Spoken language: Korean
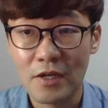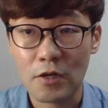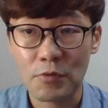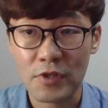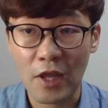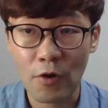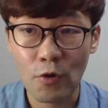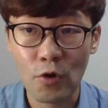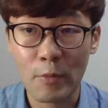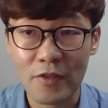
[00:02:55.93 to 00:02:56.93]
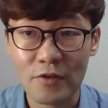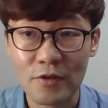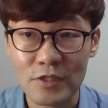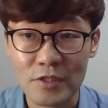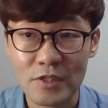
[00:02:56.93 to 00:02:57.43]
그러면서 내 걸로
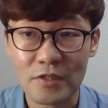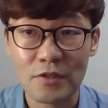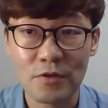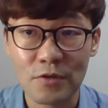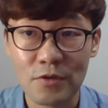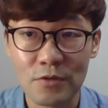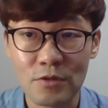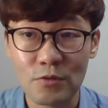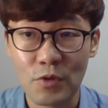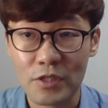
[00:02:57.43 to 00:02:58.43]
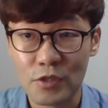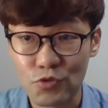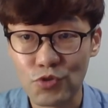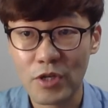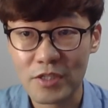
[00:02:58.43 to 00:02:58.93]
만들어지는 이런 것들도 굉장히
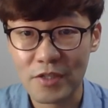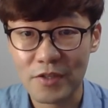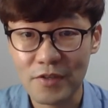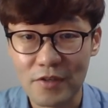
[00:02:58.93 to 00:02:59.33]
중요하잖아요.